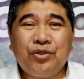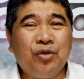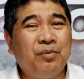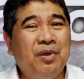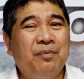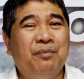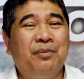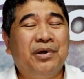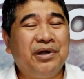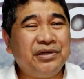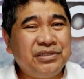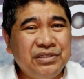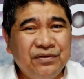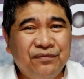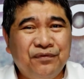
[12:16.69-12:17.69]
to be
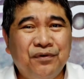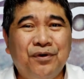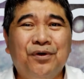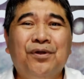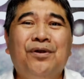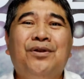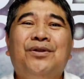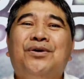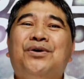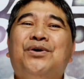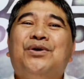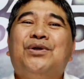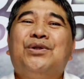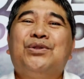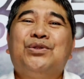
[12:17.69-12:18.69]
merciful
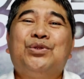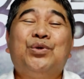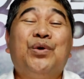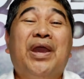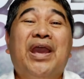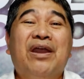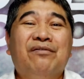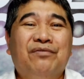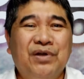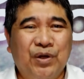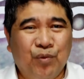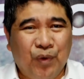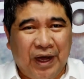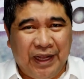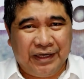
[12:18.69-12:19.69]
to
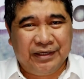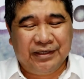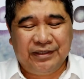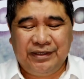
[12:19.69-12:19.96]
everyone.